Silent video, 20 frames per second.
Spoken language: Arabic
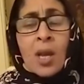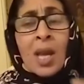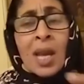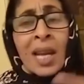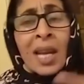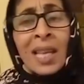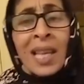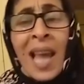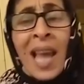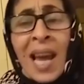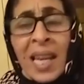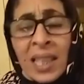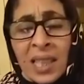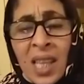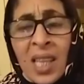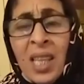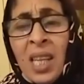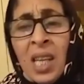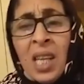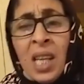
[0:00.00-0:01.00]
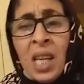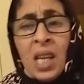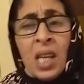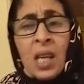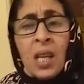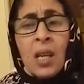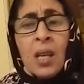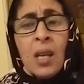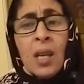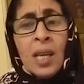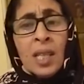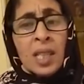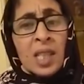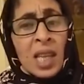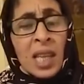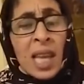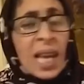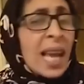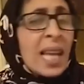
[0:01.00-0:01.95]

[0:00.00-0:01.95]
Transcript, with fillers: قلت لها عطيني حتى يلا